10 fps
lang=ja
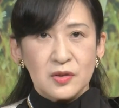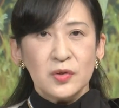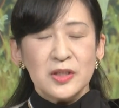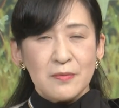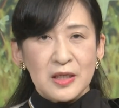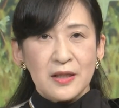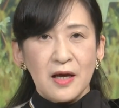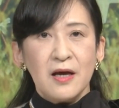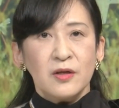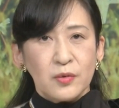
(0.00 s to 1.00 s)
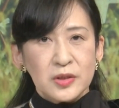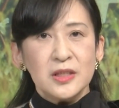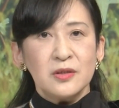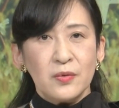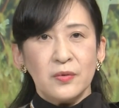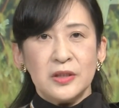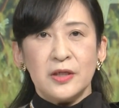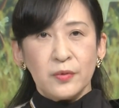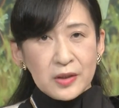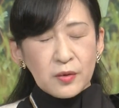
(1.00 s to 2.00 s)
そしてまた年相応に
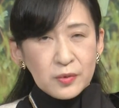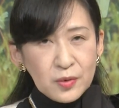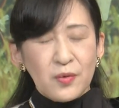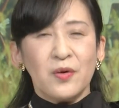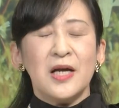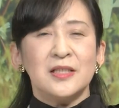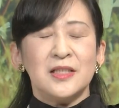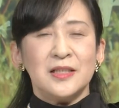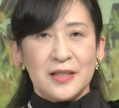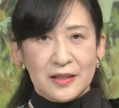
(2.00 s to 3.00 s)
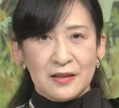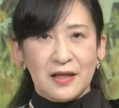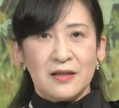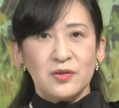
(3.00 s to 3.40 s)
いろんなことをお感じになって、